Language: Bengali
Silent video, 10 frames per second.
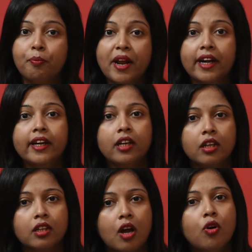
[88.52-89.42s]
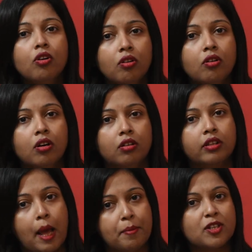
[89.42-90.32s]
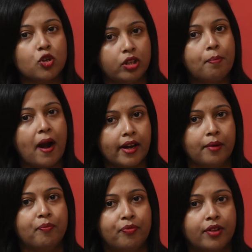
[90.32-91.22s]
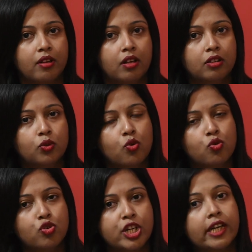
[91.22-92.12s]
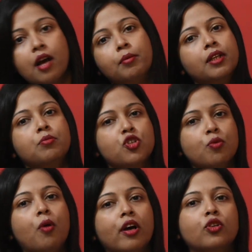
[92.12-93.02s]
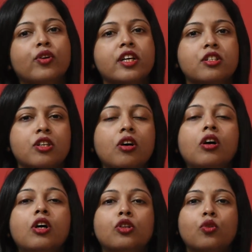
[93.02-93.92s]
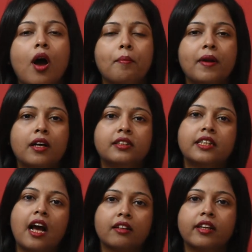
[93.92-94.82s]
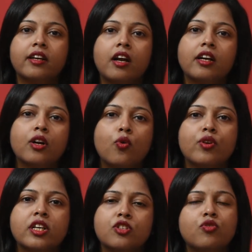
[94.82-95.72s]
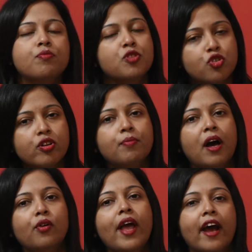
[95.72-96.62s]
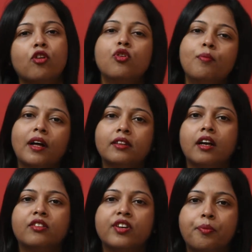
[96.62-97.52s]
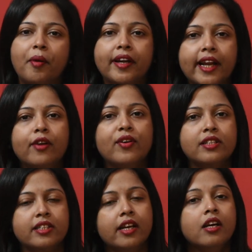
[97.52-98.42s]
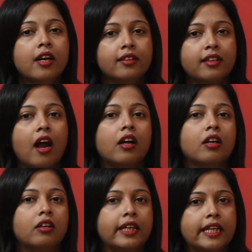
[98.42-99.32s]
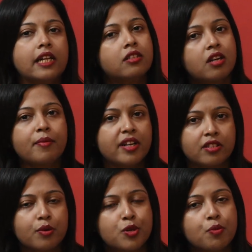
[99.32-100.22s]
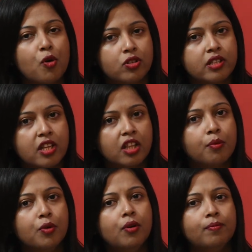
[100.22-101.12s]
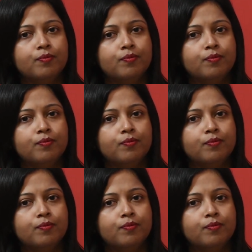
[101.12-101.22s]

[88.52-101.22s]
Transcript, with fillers: ব্রেনটাও ড্যামেজ হতে পারে তো সেটা আমাদের ভীষণ ভয় ধরিয়েছিল তো আমরা যে ডাক্তারের আন্ডারে করিয়েছি উনি ভীষণই ভালো এখনো মা তার ট্রিটমেন্টেই রয়েছে তার ডিটেলসটা আমি ডেসক্রিপশন বক্সে দিয়ে দেবো